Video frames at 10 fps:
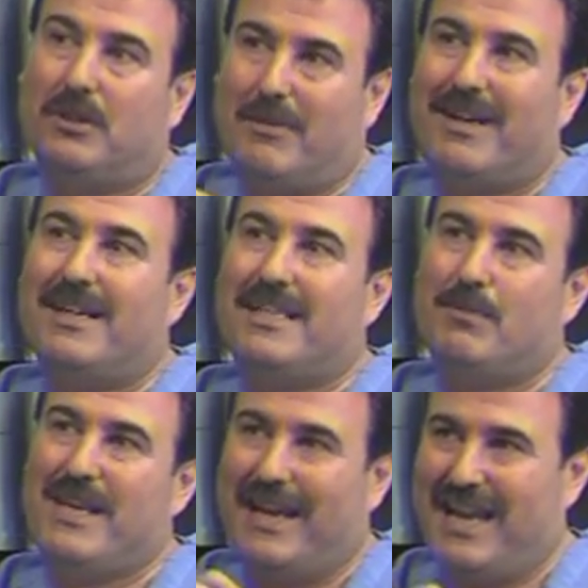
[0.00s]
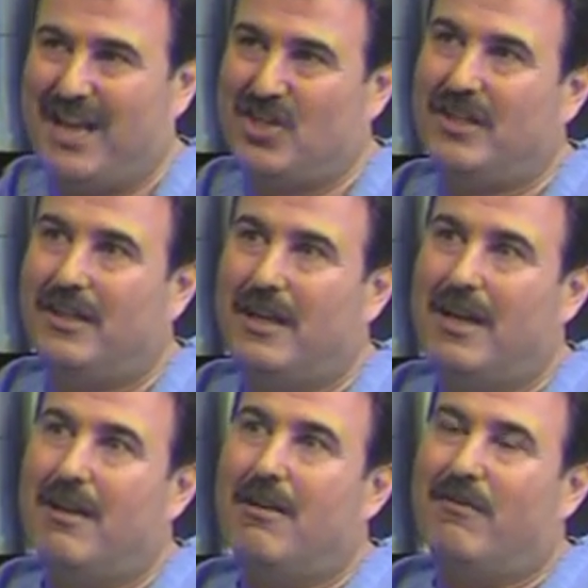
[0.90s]
يعتبر نسبيا ناجح
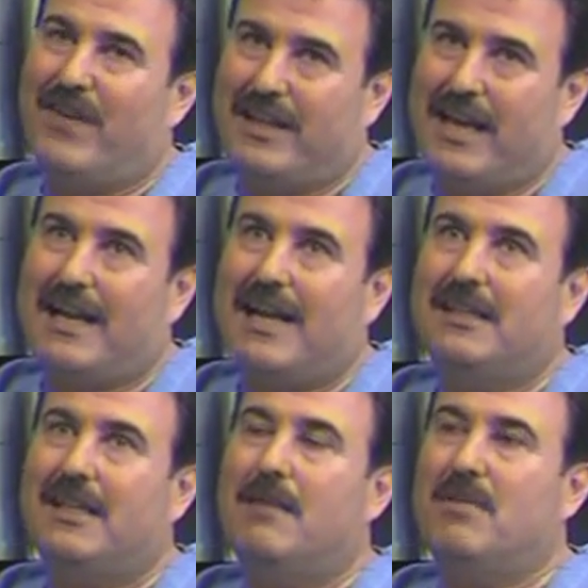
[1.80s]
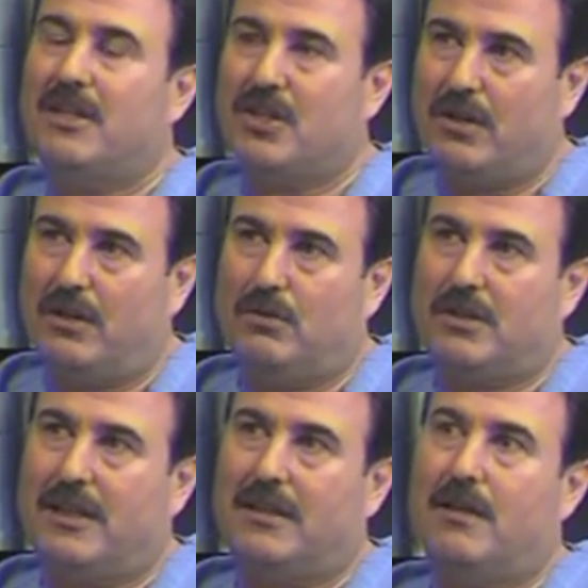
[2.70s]
أه. فلذلك حتى اللي بينتشر عنده
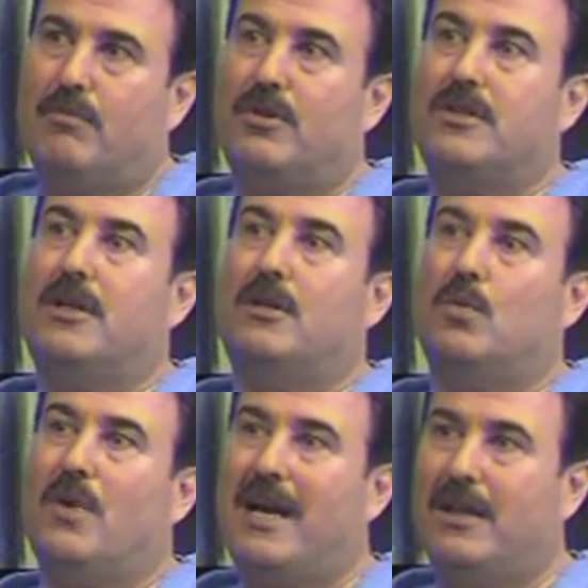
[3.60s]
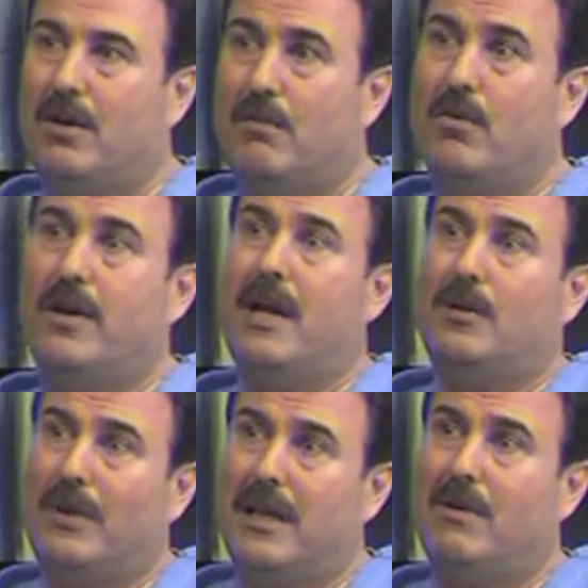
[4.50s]
سرطان البروستيت واخذ
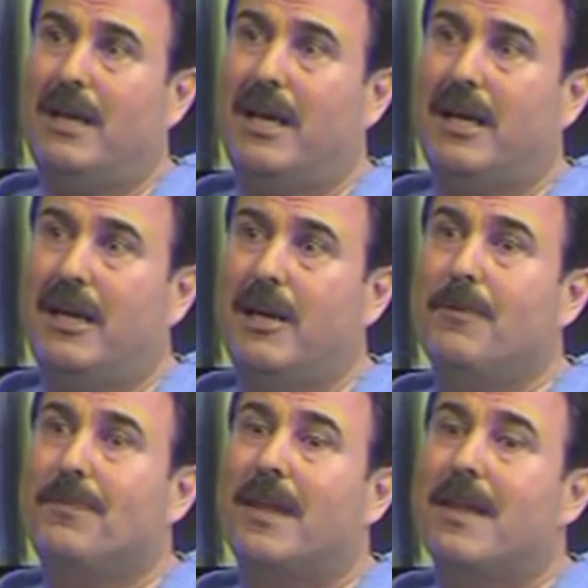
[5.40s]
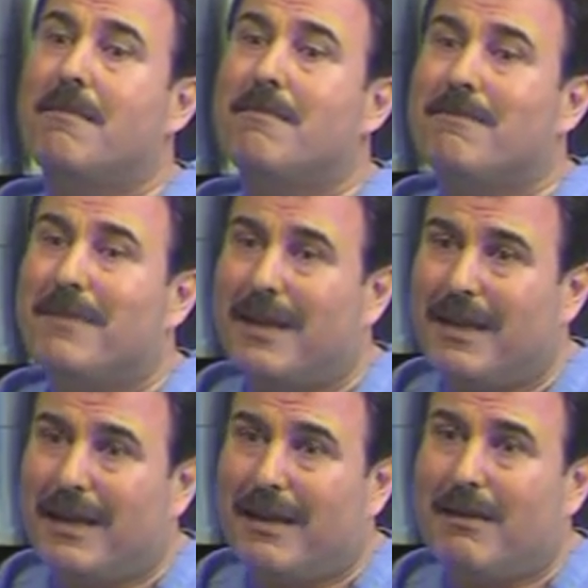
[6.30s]
هرمونات وكذا والى اخره
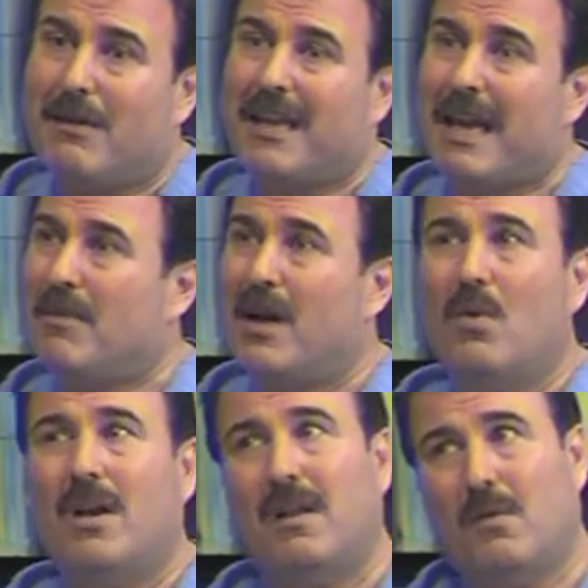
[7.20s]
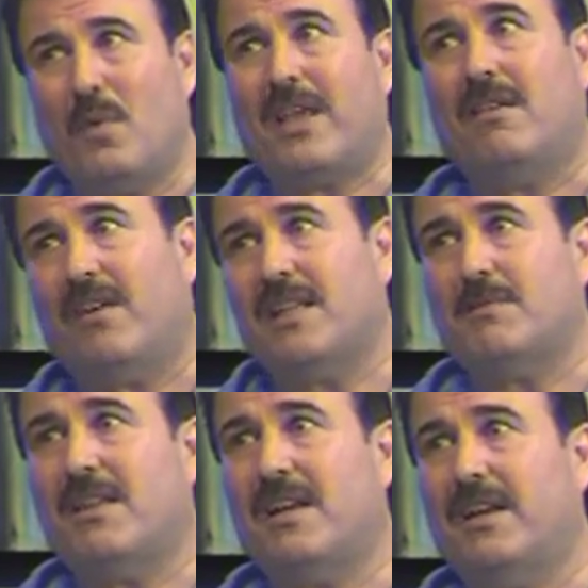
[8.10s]
إيه، كان بالاول نوقف
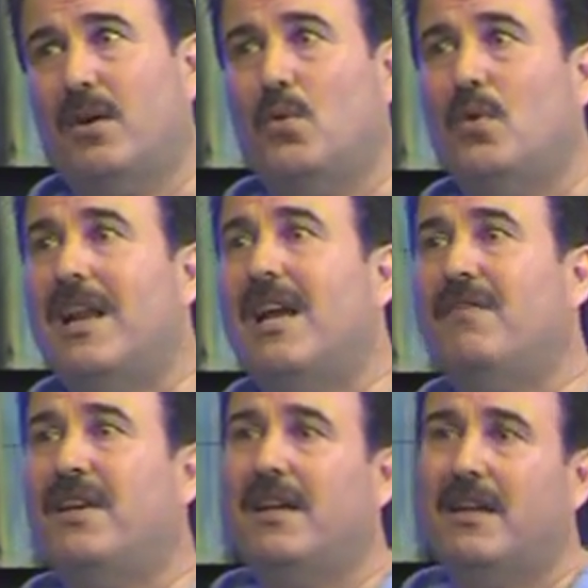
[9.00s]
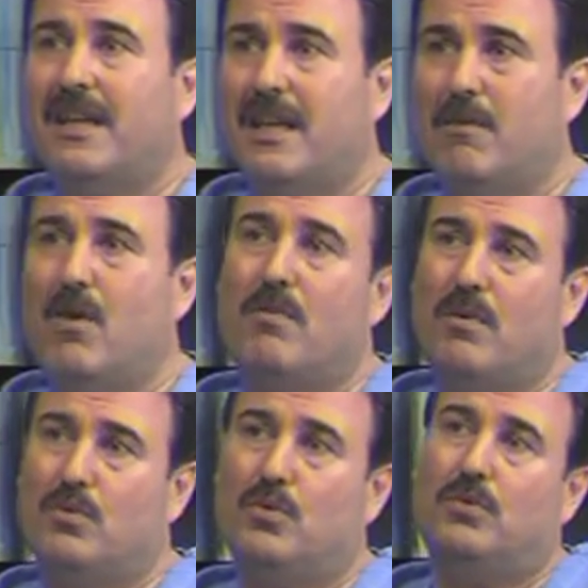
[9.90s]
خلص ما ظل عندنا حلول الان في عندنا الكيماوي
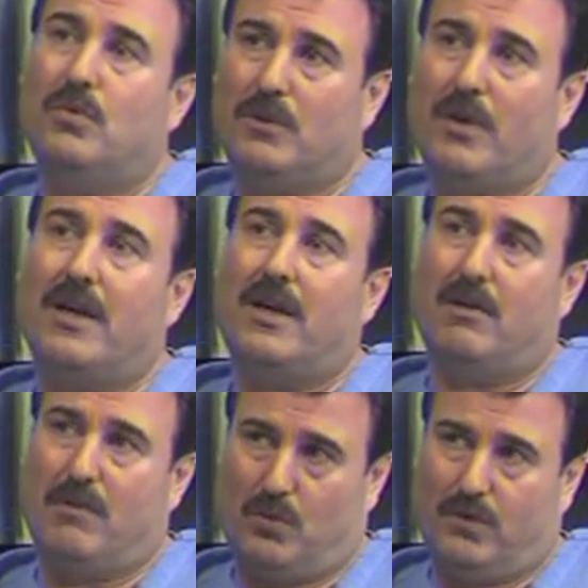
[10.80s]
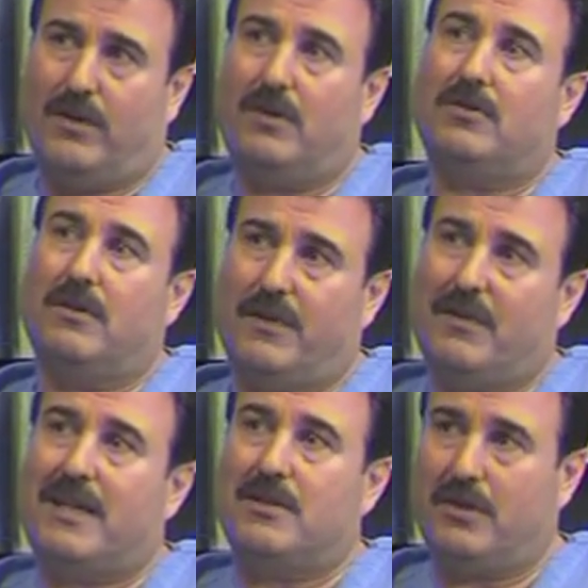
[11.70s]
موجود واتوقع انه موجود في الاردن في
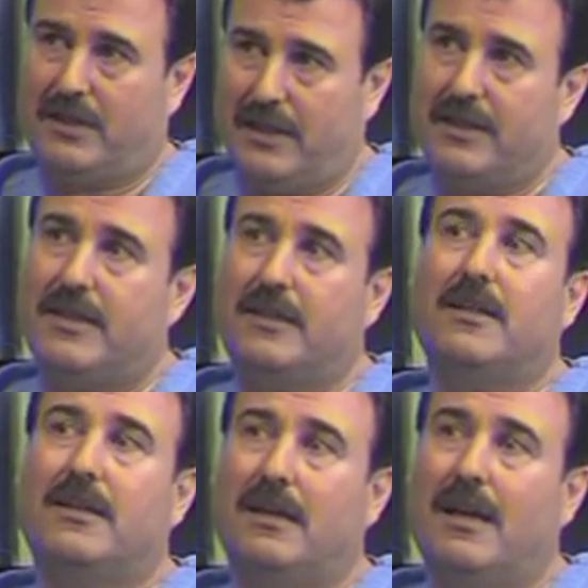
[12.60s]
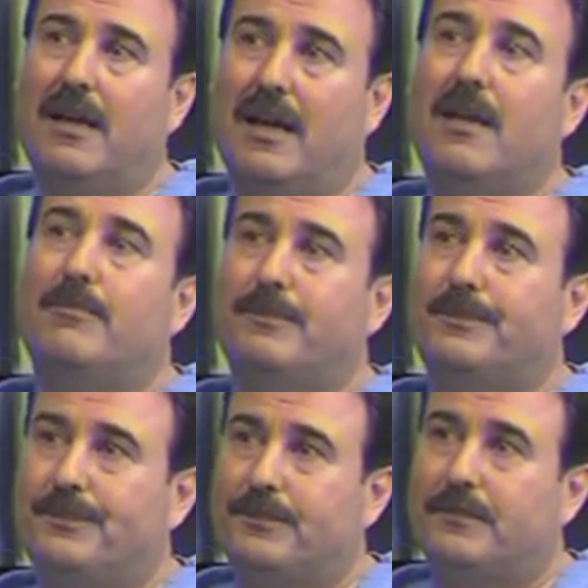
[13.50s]
مركز الحسين للسرطان على الاغلب
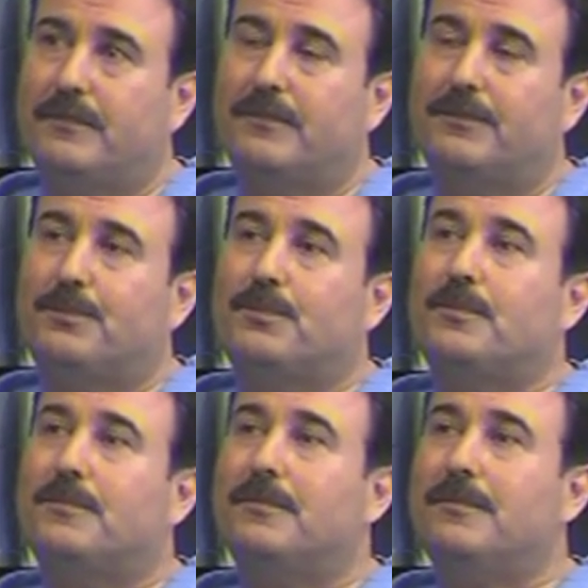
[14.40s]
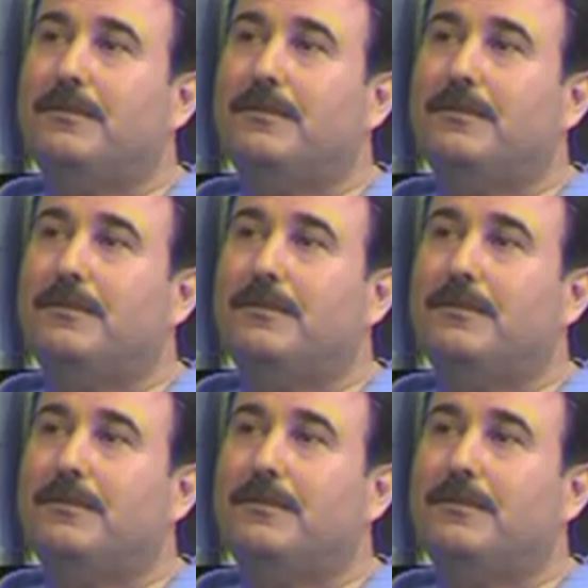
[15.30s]
اوكي طيب